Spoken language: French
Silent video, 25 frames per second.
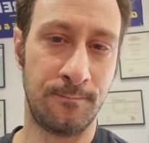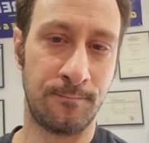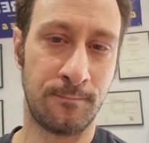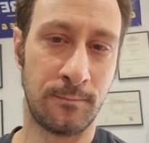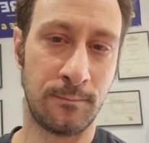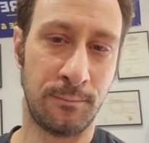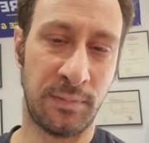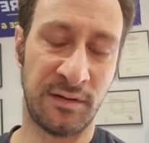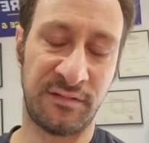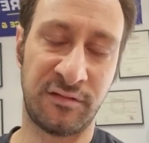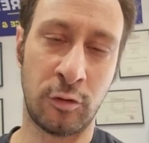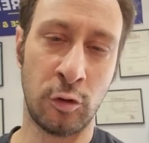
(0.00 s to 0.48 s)

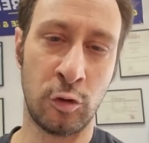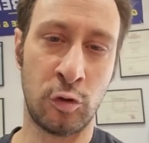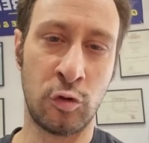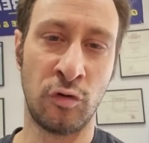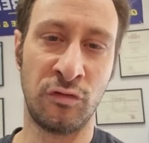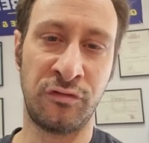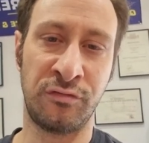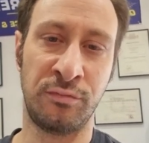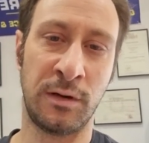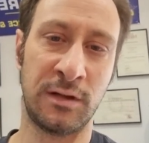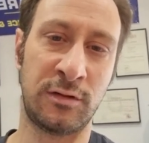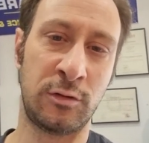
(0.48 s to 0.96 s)
parce que le
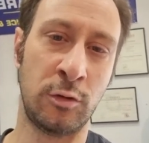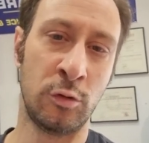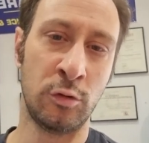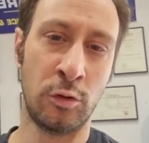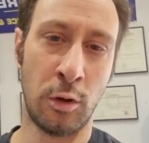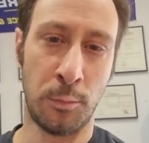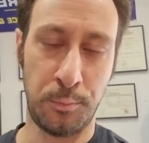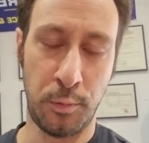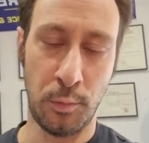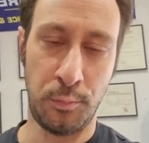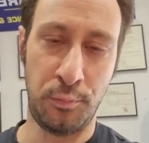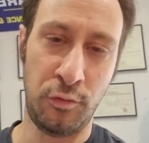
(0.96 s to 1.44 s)
consommateur n'en
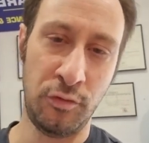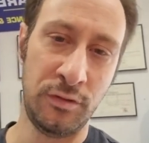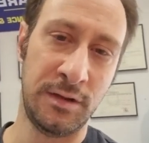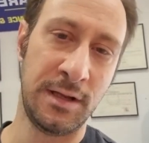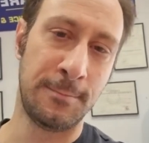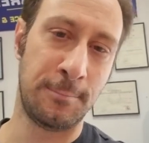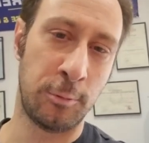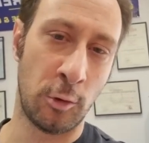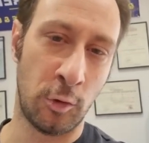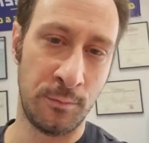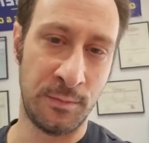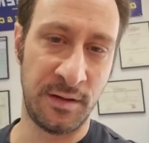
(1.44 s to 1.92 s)
peut plus des
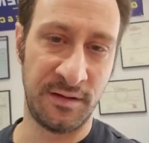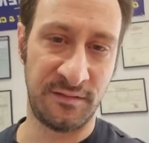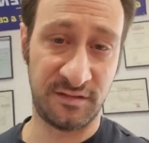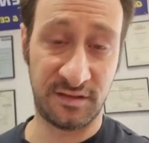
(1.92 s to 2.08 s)
promesses.